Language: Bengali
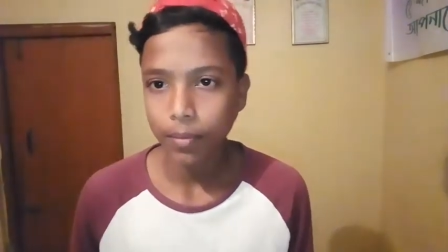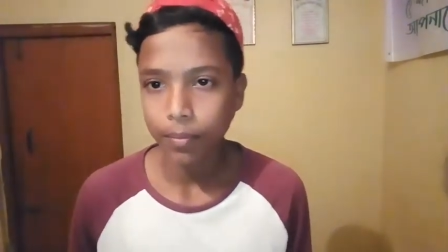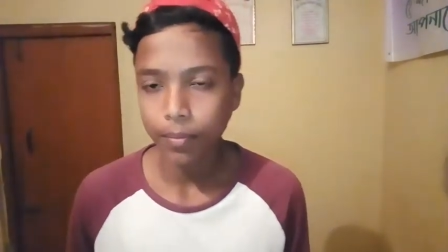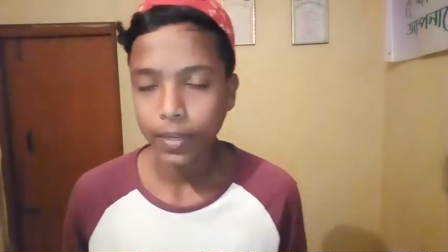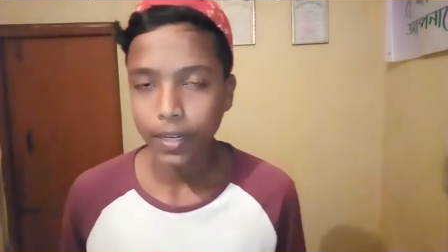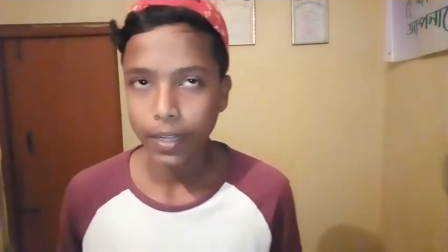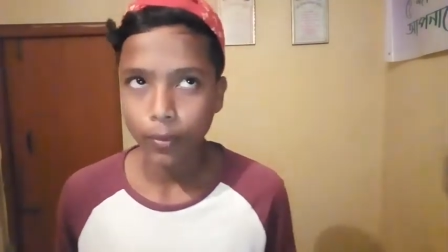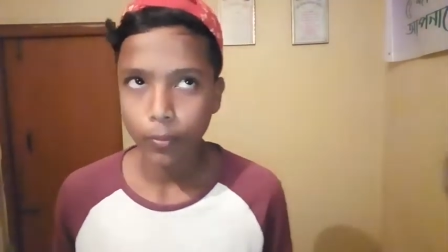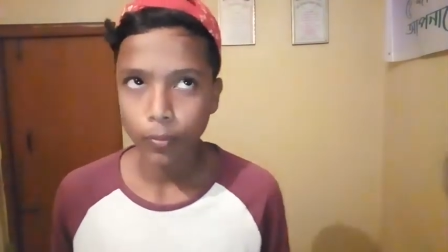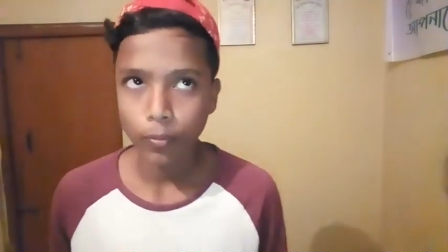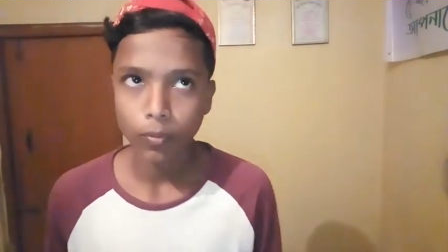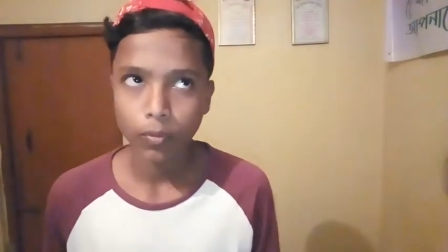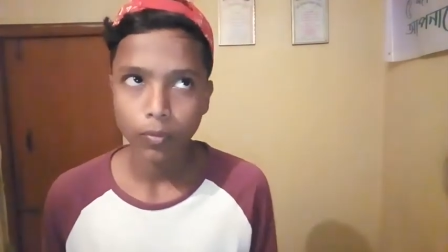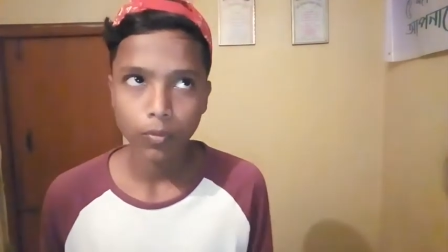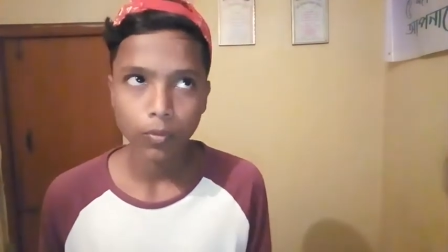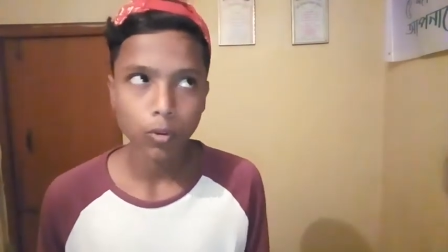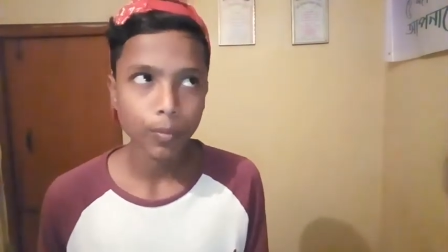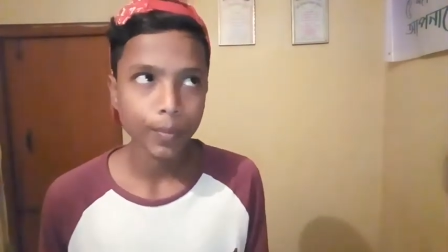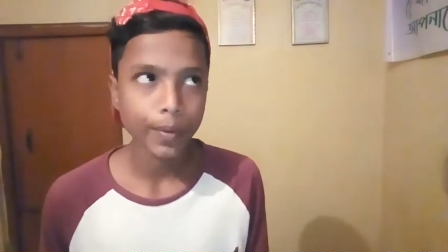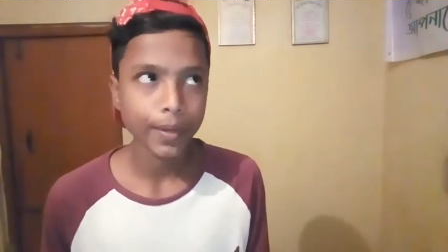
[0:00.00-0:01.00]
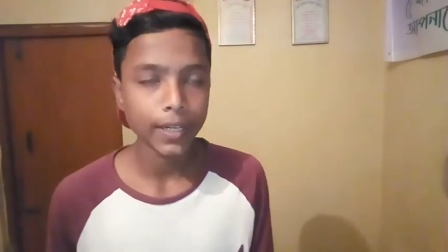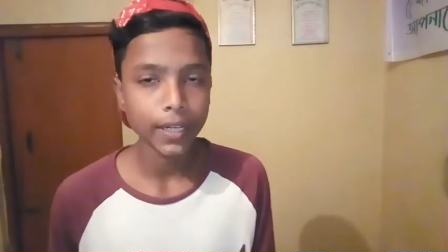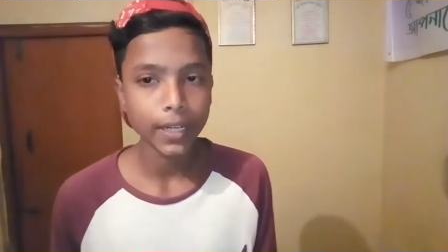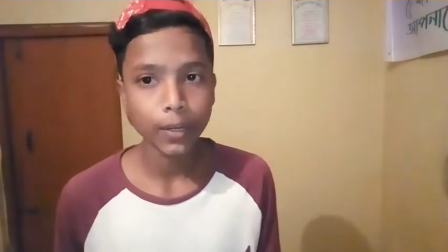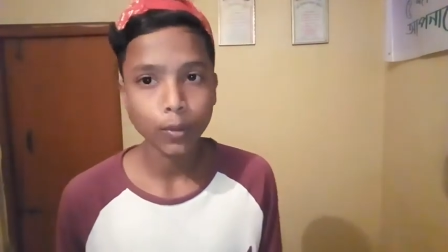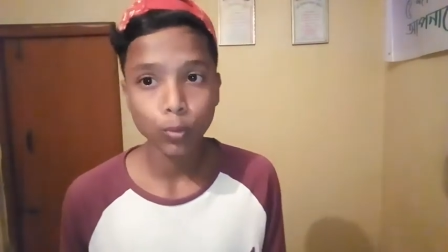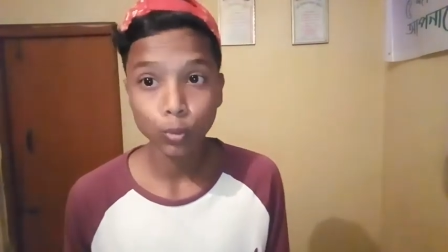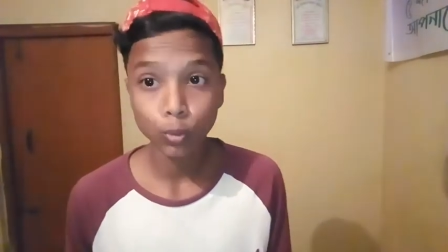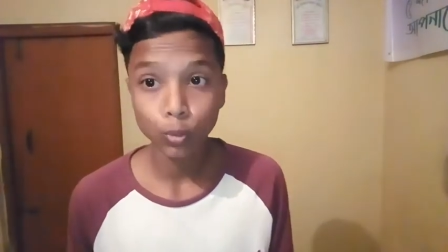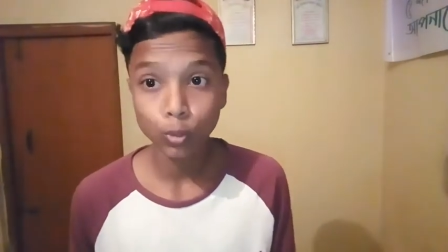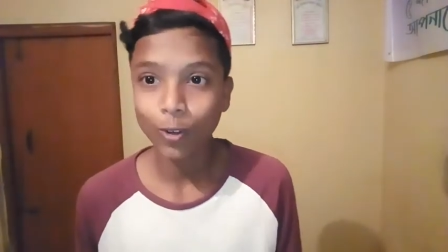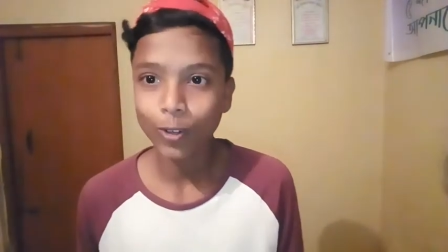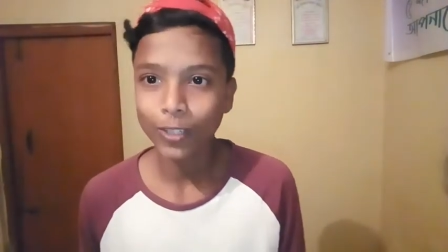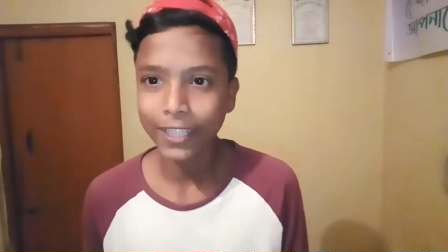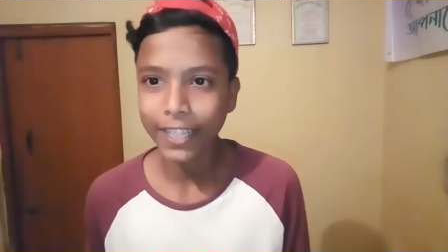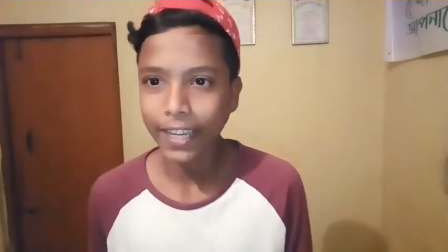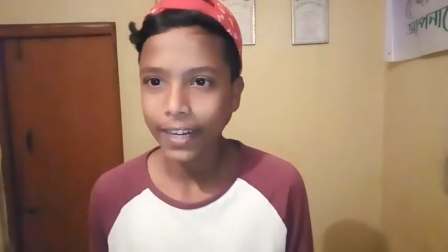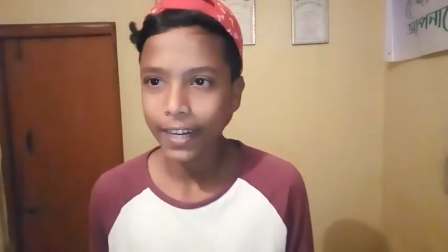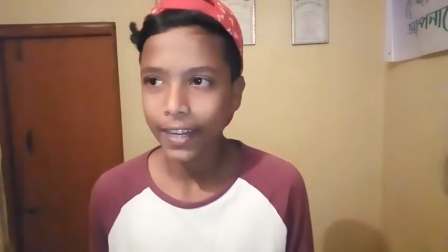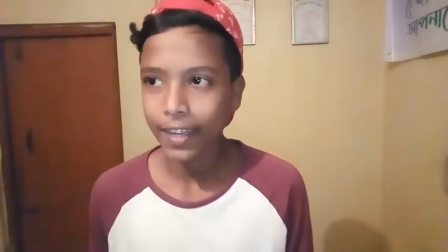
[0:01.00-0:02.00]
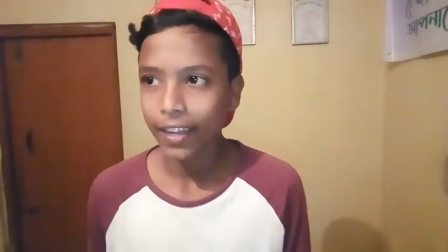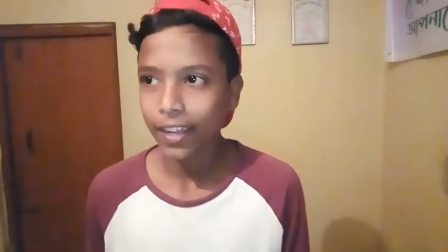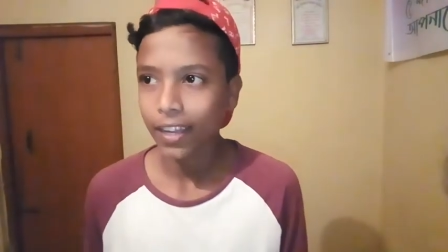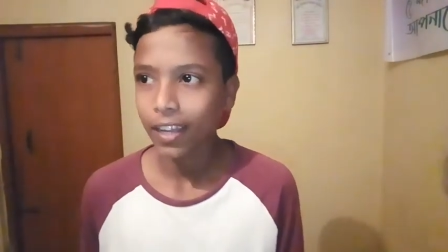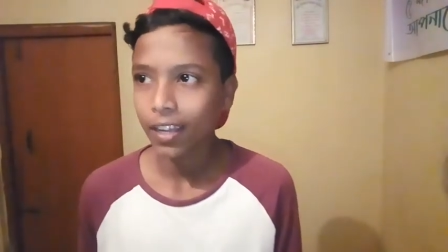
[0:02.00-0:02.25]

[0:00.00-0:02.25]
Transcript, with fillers: মানে কমেন্টের উত্তর দেয় না